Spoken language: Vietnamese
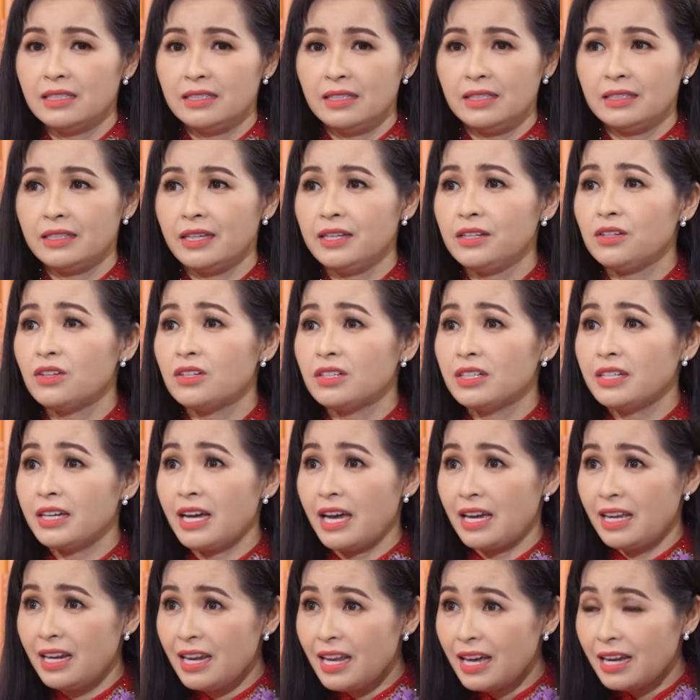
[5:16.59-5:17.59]
thì thấy con
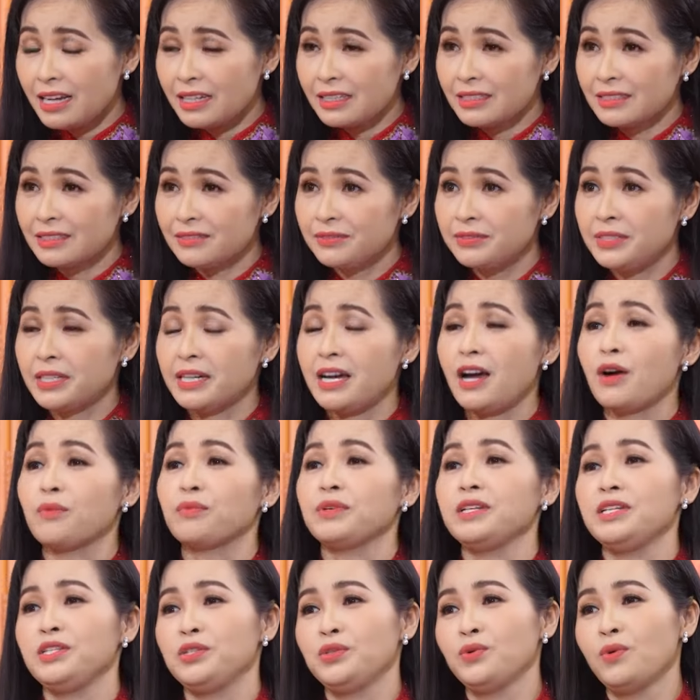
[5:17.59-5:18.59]
cái là việc
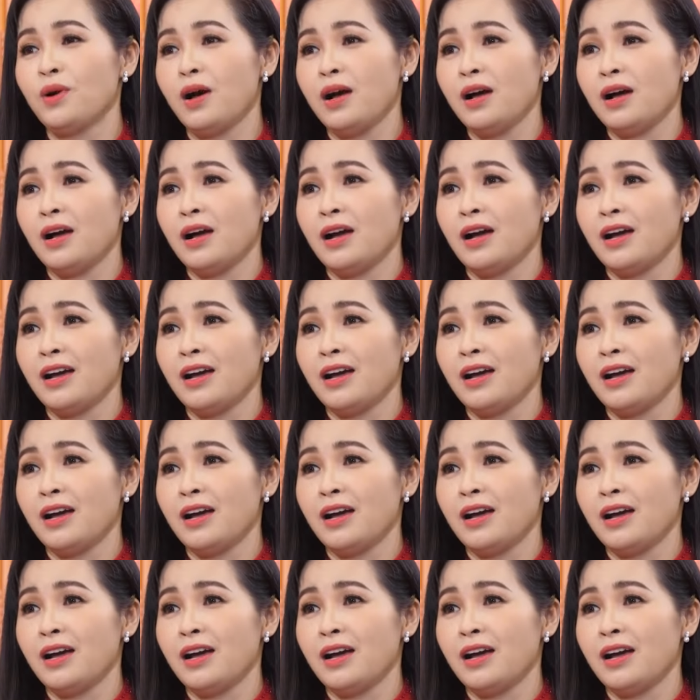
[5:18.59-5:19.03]
học đi xuống